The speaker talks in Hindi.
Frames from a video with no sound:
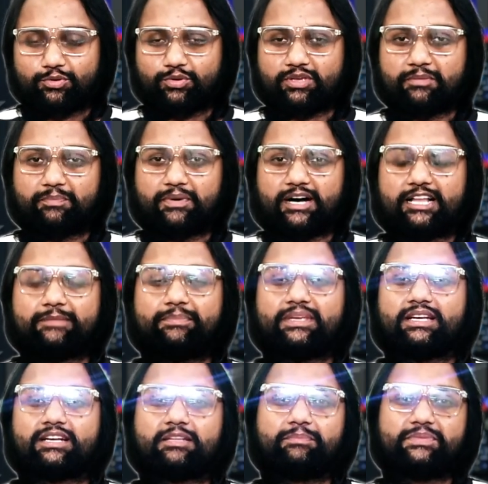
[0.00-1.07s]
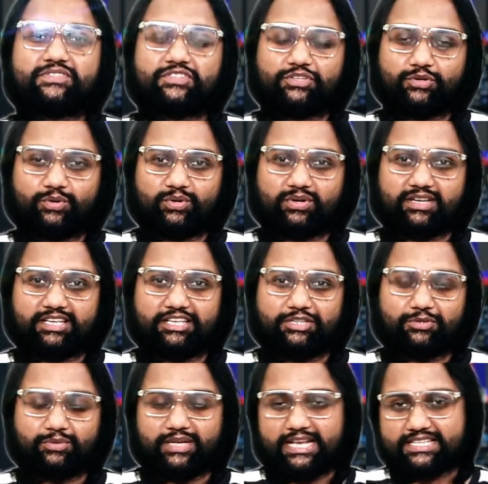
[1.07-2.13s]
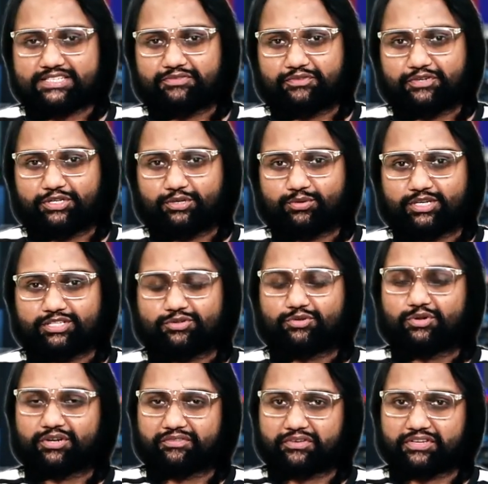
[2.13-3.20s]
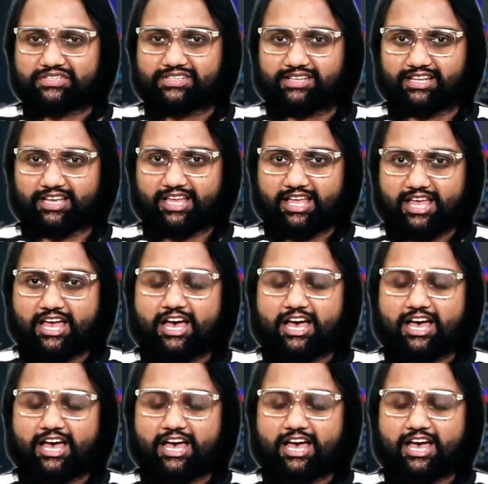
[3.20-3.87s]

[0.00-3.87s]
क्योंकि बाद में अगर मिसिंग हो गई तो नेक्स्ट वीडियो का जो नोटिफिकेशन है